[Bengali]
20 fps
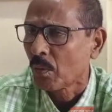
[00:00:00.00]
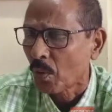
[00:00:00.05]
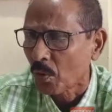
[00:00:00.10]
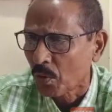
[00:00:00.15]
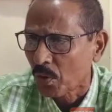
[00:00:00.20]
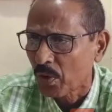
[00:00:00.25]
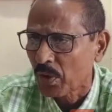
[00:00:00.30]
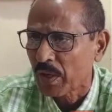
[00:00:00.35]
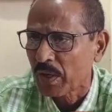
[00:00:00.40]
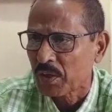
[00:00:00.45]

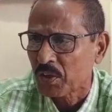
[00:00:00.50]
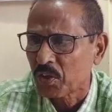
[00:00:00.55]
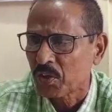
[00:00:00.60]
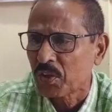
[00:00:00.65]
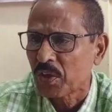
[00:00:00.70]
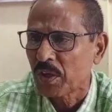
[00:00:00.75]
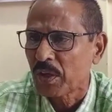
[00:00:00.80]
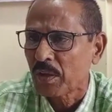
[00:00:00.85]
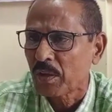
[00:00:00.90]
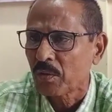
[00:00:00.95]
নজরে
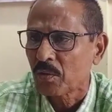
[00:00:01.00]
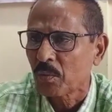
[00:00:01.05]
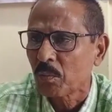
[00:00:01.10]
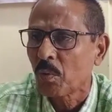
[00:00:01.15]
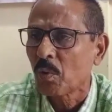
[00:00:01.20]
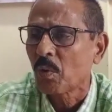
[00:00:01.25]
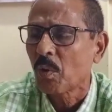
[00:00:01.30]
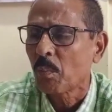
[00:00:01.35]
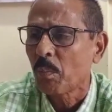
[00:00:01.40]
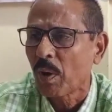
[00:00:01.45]
এসেছে
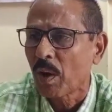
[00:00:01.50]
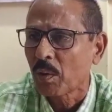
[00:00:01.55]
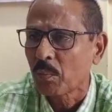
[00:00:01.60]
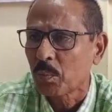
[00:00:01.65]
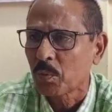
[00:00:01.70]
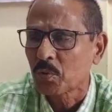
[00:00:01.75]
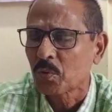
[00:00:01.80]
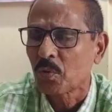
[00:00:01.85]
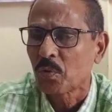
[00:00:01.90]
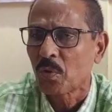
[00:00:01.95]
সমগ্র
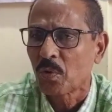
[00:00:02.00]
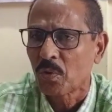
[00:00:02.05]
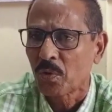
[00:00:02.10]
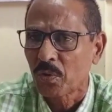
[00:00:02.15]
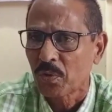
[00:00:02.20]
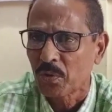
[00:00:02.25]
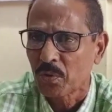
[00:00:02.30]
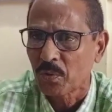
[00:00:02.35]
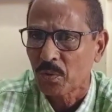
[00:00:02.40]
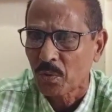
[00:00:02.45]
ভারতবর্ষ
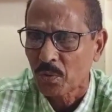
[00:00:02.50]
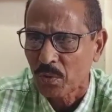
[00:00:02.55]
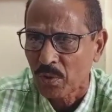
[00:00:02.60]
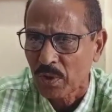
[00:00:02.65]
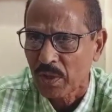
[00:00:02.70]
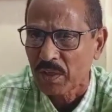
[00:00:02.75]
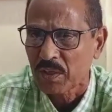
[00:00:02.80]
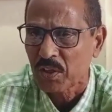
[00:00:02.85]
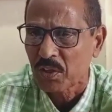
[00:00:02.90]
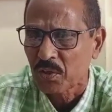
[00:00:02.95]

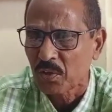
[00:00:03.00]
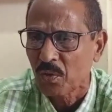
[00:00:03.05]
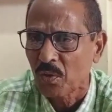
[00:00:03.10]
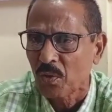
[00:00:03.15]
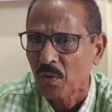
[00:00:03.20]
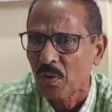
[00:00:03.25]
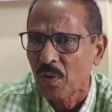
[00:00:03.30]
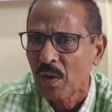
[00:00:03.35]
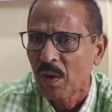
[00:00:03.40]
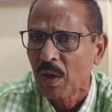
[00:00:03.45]
নজরে এসেছিল
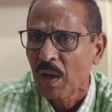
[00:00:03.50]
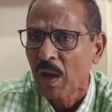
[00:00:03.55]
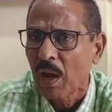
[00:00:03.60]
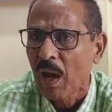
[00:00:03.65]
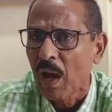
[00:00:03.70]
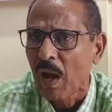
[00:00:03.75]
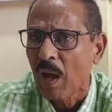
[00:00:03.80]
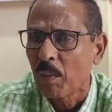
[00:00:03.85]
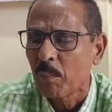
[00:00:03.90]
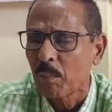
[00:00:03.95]

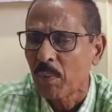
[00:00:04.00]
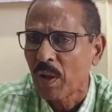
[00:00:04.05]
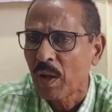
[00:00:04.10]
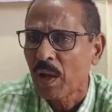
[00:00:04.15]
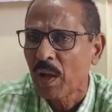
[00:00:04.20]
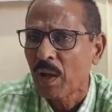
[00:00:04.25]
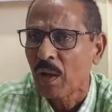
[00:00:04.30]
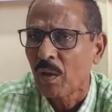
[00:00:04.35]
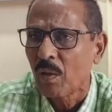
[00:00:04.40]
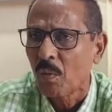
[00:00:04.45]
আমরা
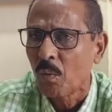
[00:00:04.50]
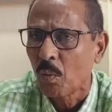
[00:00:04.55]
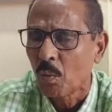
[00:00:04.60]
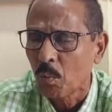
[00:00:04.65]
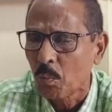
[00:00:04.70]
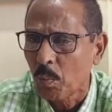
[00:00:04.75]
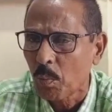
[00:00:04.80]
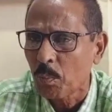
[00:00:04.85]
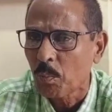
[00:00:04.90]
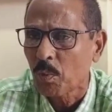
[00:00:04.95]

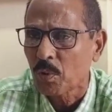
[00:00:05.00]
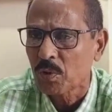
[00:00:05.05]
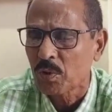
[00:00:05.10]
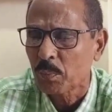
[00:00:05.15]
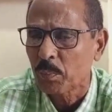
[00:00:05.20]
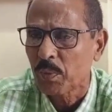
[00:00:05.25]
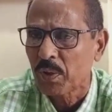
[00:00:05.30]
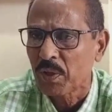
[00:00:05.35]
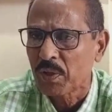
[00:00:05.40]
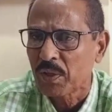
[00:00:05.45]
অনুভব করতে
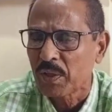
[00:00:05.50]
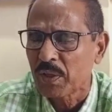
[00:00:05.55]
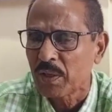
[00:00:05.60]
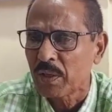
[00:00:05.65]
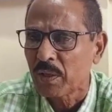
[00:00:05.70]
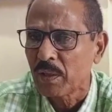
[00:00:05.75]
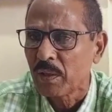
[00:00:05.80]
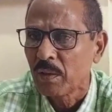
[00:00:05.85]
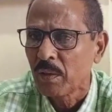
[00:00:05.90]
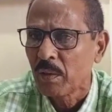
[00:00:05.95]
পেরেছি
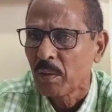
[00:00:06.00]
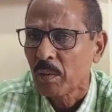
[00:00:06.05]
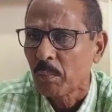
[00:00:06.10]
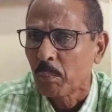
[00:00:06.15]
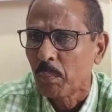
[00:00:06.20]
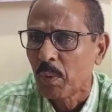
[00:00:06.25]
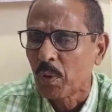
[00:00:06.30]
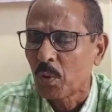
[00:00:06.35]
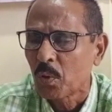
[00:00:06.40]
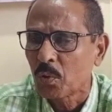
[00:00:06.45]

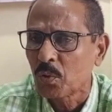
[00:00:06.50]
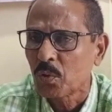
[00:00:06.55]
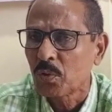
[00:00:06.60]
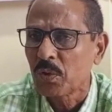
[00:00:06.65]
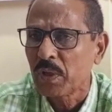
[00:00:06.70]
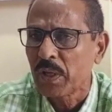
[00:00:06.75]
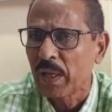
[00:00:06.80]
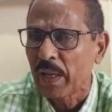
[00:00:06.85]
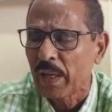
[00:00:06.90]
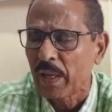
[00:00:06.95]
বিগত
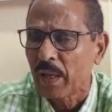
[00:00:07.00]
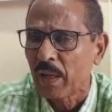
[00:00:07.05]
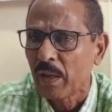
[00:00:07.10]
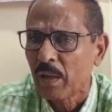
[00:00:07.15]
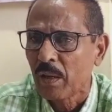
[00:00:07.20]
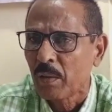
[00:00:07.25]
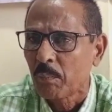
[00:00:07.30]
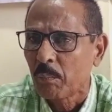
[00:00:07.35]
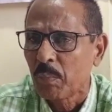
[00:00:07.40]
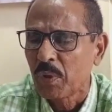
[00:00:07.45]
দিনে
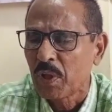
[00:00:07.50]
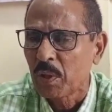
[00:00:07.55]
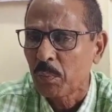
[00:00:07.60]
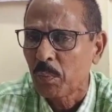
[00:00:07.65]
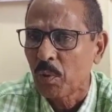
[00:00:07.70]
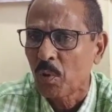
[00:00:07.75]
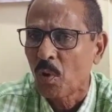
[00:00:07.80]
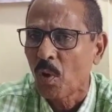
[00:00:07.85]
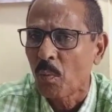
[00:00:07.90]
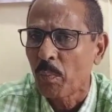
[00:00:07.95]

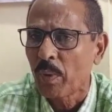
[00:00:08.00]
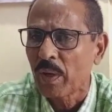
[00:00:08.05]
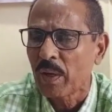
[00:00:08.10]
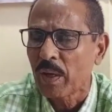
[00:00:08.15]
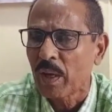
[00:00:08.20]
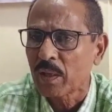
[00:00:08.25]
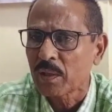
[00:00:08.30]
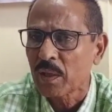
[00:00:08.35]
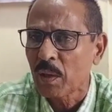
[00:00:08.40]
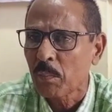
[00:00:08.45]
বিজেপি
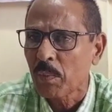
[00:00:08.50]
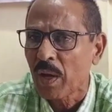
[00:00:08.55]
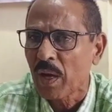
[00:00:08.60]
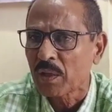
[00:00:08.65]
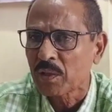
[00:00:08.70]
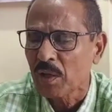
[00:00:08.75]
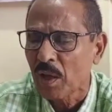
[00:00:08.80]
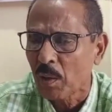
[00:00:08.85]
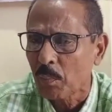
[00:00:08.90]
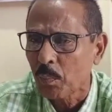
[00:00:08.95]
গভর্নমেন্ট আসামে
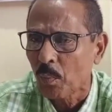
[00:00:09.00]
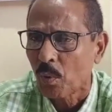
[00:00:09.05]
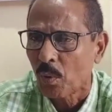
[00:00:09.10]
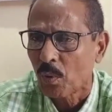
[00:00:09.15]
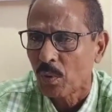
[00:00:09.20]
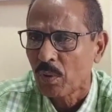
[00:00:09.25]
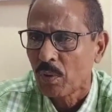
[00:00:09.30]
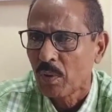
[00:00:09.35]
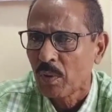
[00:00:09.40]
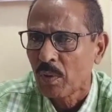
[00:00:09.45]
আসার পর
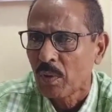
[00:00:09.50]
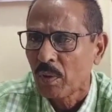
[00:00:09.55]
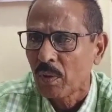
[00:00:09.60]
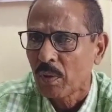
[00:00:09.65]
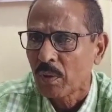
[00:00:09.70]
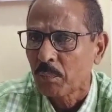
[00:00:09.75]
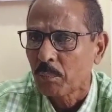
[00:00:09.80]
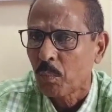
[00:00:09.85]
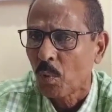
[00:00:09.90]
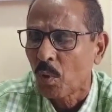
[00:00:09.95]

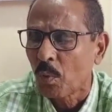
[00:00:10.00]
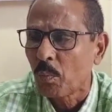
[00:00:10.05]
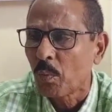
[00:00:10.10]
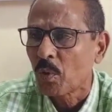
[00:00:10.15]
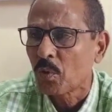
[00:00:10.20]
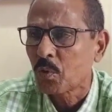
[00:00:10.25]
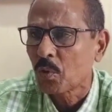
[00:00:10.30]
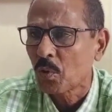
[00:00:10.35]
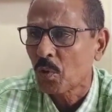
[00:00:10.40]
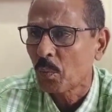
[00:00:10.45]

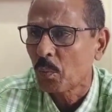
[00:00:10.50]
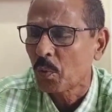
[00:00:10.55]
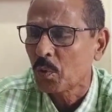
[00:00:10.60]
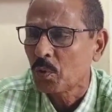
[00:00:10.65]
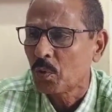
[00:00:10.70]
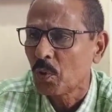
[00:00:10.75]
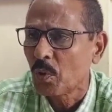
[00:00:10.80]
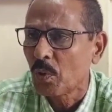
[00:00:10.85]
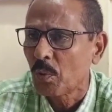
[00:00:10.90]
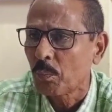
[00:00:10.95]
পরিমল
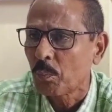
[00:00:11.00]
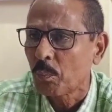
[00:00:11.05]
শুক্লবৈদ্য